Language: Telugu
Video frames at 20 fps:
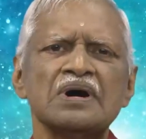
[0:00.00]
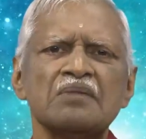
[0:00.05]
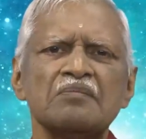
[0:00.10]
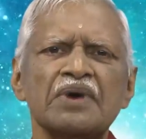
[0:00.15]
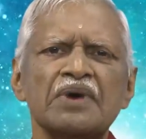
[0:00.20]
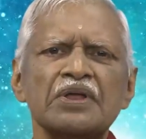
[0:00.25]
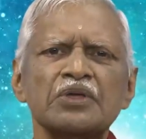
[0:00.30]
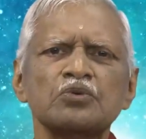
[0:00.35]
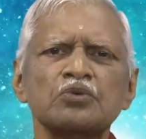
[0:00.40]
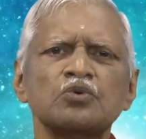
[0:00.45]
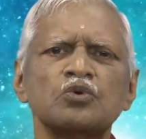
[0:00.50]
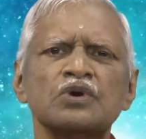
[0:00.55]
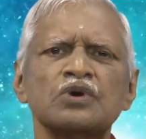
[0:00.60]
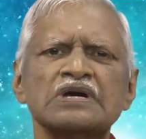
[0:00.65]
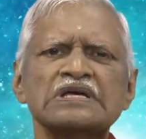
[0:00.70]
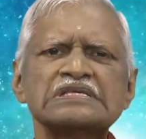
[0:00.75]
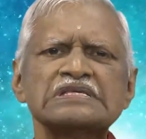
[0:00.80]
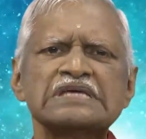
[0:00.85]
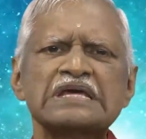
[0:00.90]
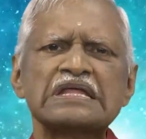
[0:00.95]
మరియు
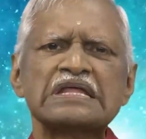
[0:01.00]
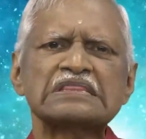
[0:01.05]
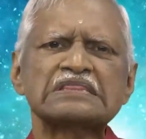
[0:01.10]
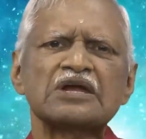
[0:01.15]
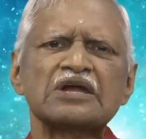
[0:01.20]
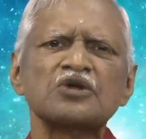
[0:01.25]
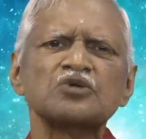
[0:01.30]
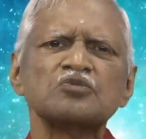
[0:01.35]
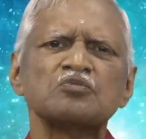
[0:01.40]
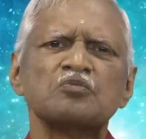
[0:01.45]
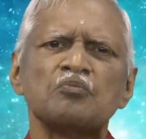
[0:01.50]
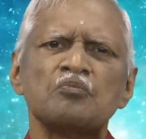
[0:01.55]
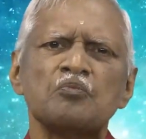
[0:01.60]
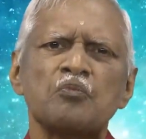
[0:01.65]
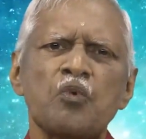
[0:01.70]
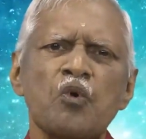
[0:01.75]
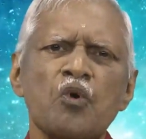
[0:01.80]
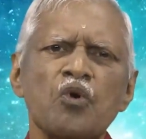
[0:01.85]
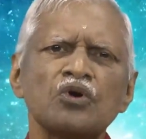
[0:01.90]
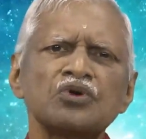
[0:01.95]
చరిత్రను
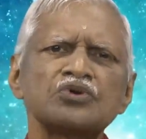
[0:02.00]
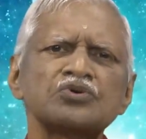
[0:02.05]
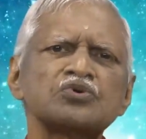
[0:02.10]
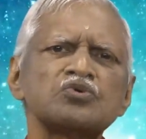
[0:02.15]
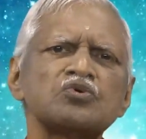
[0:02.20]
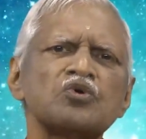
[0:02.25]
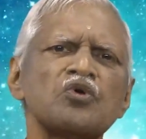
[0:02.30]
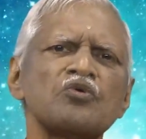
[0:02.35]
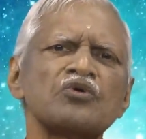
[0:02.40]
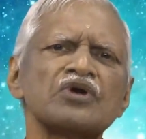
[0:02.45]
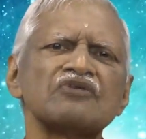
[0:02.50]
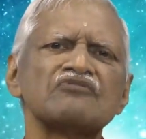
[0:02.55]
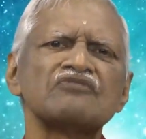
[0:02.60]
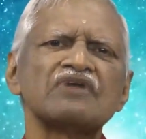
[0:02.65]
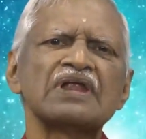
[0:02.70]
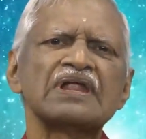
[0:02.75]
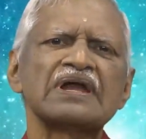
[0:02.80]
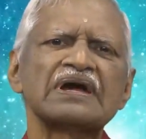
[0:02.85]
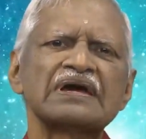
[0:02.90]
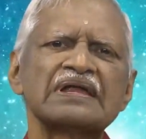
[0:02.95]
పోగొట్టుకోవడం
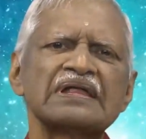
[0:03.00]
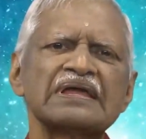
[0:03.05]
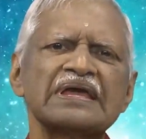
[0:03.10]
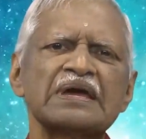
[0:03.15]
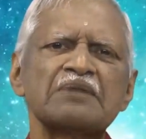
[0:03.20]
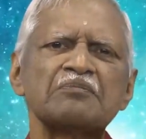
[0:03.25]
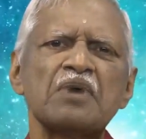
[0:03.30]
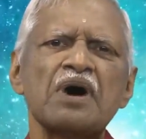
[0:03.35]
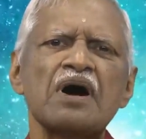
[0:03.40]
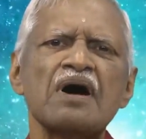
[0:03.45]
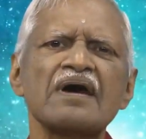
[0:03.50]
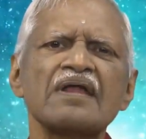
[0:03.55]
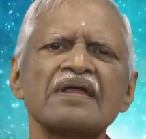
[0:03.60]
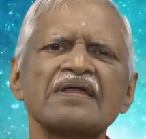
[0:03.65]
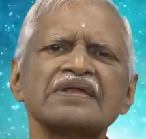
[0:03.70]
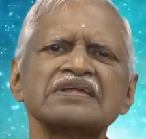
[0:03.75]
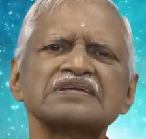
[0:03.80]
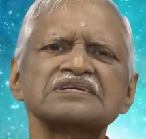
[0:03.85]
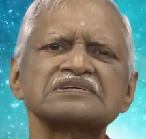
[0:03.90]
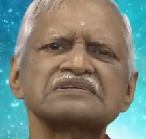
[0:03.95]
వలన కలిగే పార
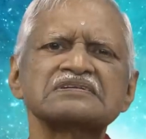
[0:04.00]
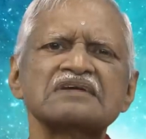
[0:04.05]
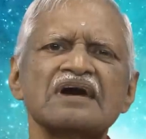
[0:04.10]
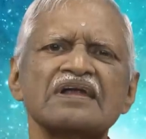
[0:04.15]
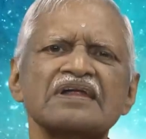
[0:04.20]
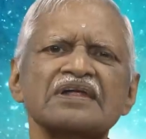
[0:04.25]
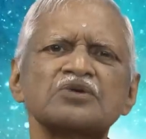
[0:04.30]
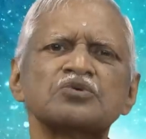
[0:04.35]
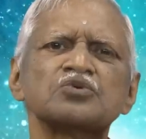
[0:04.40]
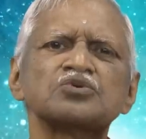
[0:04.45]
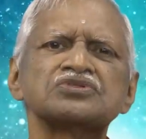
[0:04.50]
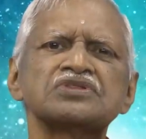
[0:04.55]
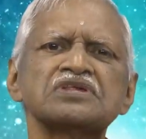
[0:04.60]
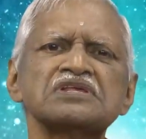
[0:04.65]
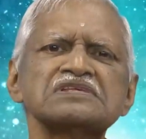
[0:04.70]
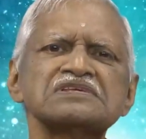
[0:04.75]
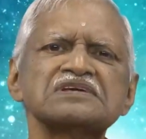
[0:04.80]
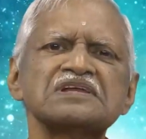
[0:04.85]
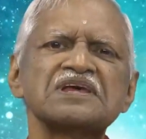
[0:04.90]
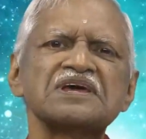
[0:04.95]
నష్టాన్ని
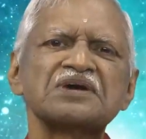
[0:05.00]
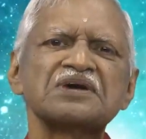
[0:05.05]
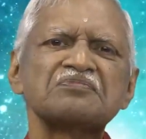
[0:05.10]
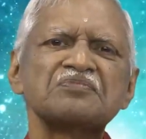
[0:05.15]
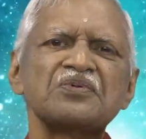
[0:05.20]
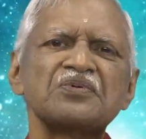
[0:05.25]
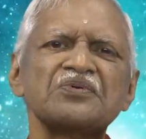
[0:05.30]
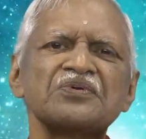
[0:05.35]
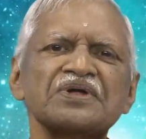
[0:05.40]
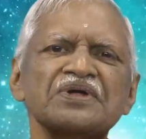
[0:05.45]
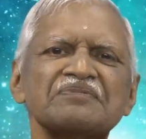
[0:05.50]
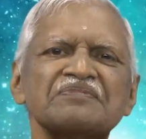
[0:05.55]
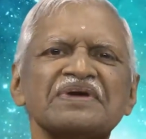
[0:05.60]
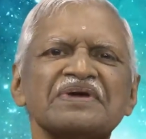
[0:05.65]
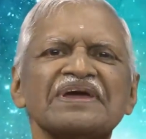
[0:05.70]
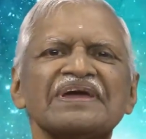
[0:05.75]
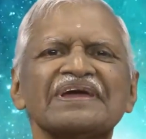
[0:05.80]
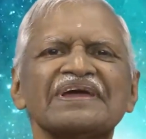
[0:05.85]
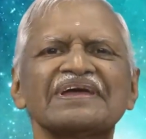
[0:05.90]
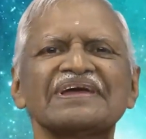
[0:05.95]

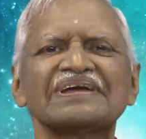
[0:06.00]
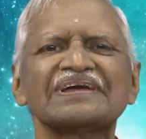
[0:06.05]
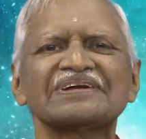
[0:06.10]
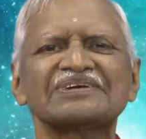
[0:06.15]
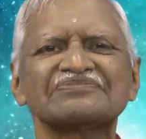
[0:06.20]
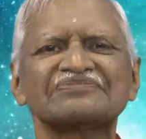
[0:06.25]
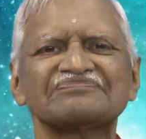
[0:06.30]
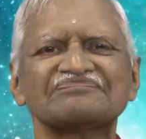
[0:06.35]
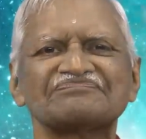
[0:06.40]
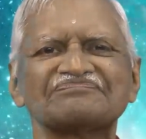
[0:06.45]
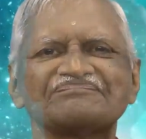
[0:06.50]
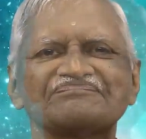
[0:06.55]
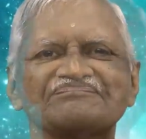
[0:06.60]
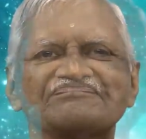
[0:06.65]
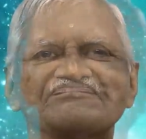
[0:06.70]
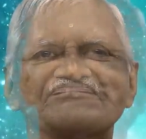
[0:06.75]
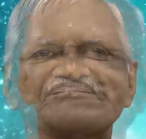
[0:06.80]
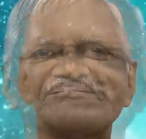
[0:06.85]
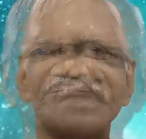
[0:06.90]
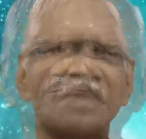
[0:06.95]
గుర్తించలేకపోవడమే
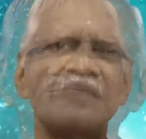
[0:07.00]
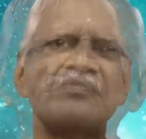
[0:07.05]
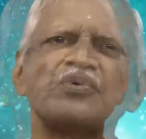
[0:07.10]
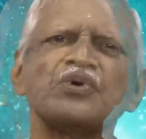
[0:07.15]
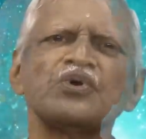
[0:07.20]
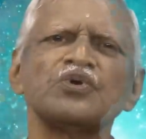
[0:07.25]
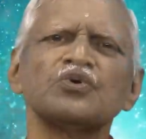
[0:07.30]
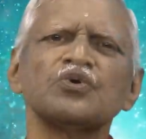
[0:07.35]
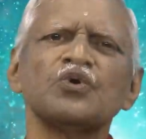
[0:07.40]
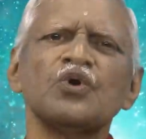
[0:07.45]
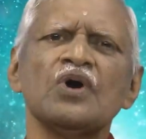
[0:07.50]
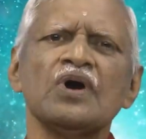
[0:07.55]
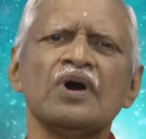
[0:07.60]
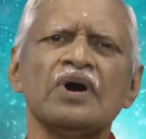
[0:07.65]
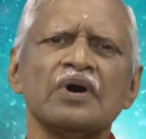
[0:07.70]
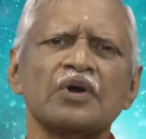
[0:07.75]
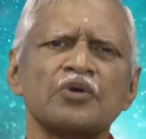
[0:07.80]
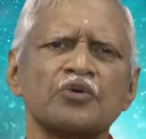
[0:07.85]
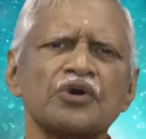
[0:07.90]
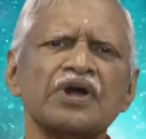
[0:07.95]
ఇప్పుడు
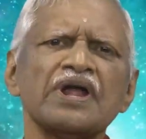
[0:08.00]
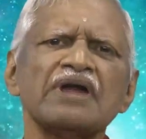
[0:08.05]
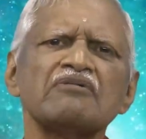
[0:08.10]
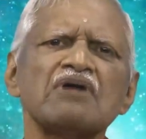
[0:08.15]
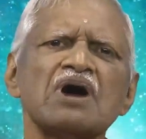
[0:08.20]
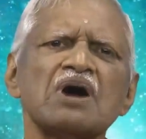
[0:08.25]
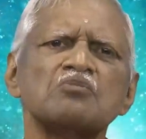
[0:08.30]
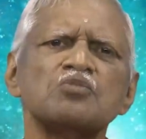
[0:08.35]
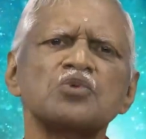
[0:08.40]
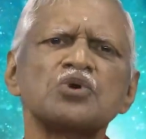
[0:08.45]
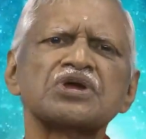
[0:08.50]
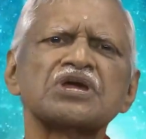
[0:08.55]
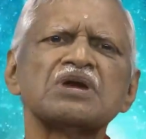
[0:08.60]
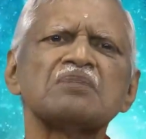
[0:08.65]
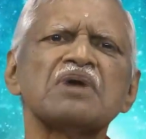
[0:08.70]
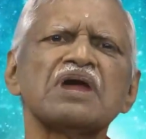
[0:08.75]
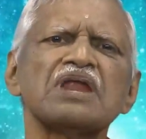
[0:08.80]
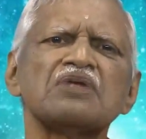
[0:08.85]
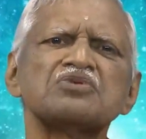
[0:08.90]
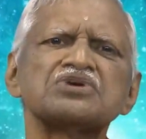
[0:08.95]
రెండవ
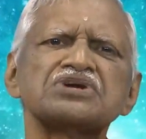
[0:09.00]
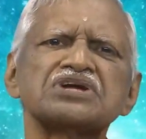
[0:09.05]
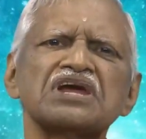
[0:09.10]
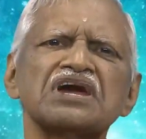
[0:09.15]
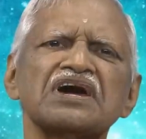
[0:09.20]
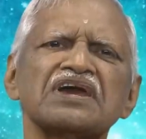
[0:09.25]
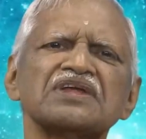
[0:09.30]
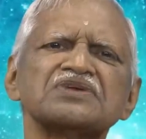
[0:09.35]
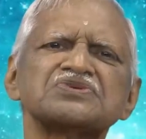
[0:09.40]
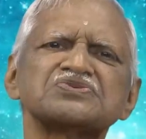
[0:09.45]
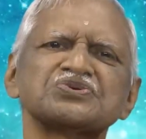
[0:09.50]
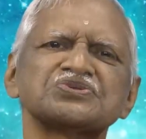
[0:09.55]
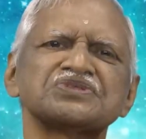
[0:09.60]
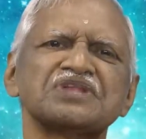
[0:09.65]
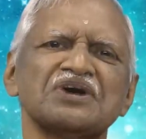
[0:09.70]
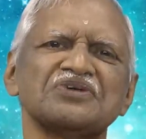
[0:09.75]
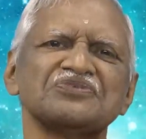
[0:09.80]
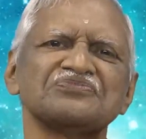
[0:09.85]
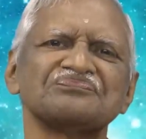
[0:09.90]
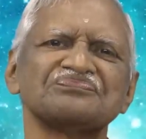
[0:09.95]
ముఖ్యమైన విషయాన్ని
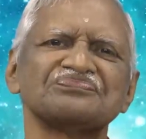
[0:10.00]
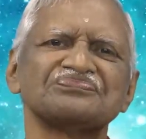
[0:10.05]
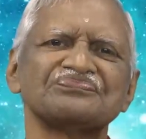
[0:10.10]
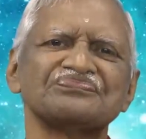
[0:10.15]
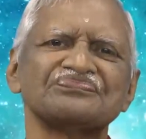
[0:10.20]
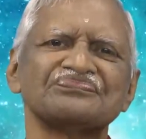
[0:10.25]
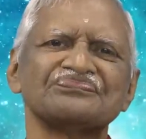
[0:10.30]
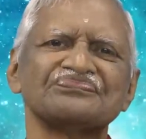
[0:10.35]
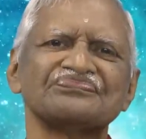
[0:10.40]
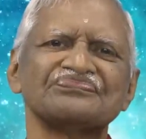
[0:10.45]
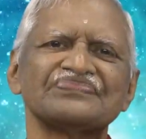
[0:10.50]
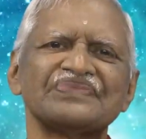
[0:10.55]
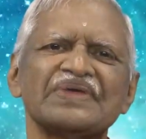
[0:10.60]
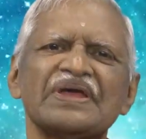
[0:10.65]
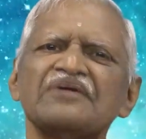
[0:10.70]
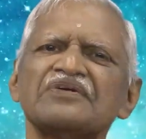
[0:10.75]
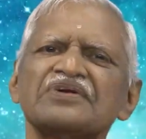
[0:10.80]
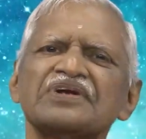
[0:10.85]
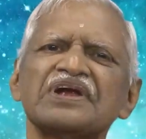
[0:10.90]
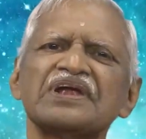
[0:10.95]
చూద్దాం
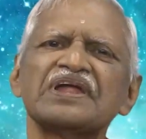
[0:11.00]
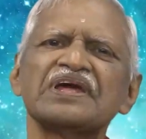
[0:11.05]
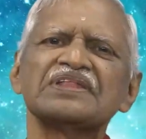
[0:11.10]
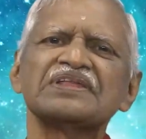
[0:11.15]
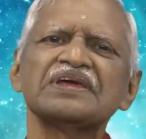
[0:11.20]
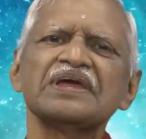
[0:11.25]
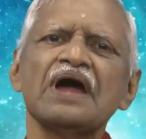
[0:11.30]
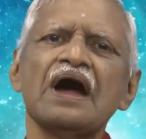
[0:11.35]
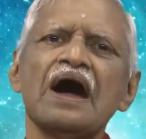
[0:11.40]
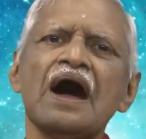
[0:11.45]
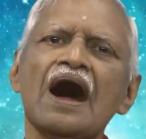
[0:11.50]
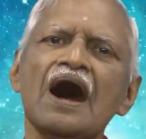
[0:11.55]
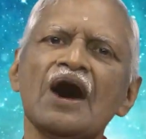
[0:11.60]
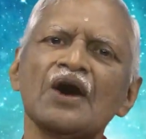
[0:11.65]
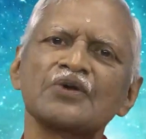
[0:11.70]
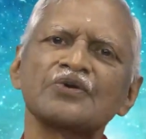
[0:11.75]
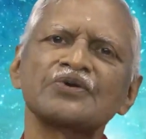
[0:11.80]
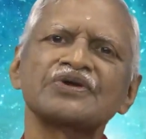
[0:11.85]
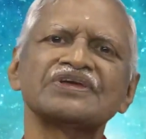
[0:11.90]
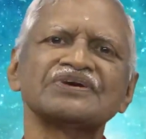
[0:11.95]
ఏమిటండి అది
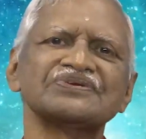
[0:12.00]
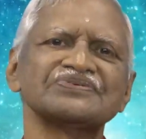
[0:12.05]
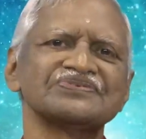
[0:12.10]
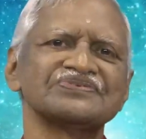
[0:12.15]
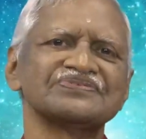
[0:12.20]
ఆరోగ్యం